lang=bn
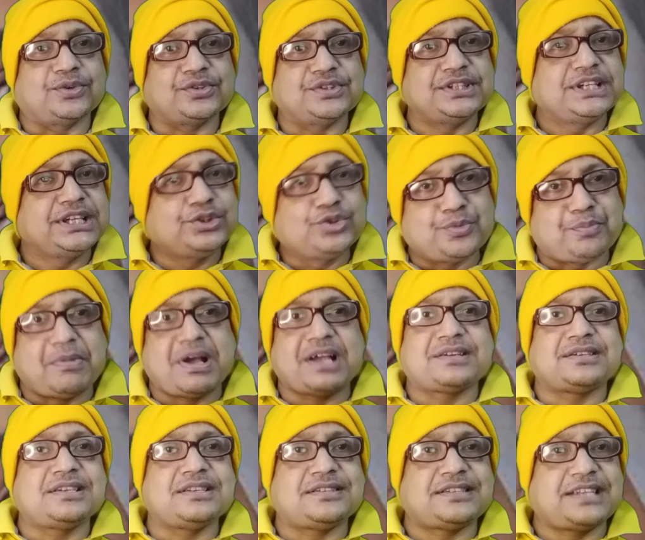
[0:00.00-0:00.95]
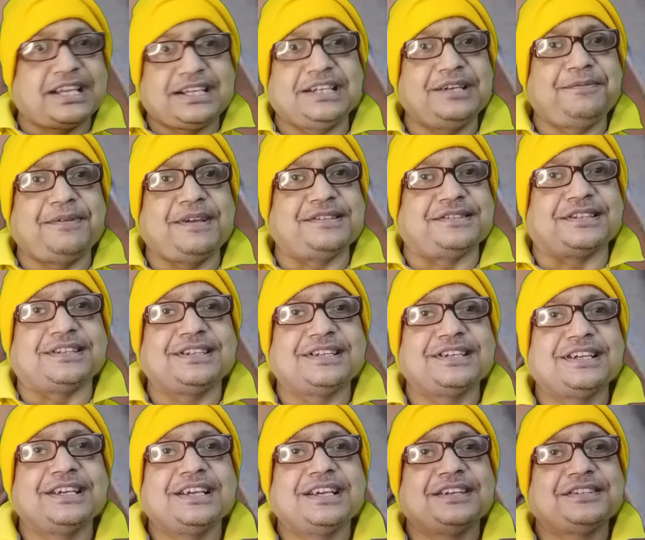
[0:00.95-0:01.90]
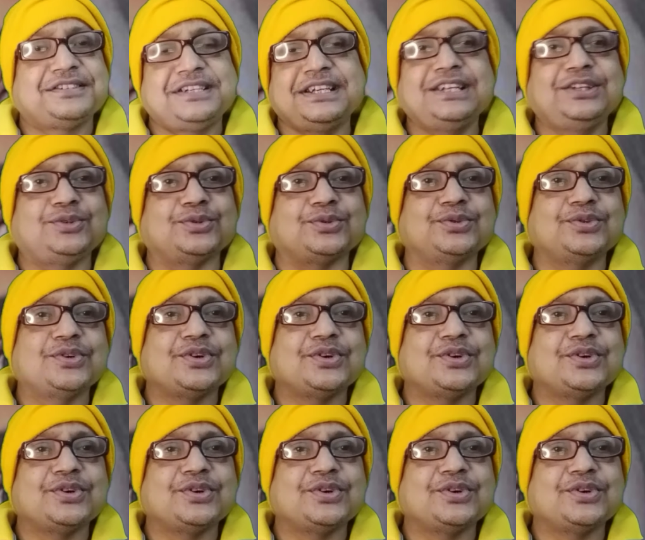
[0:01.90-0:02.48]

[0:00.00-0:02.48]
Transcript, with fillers: যেহেতু মাসটি স্যাক্রিফাইসের সেহেতু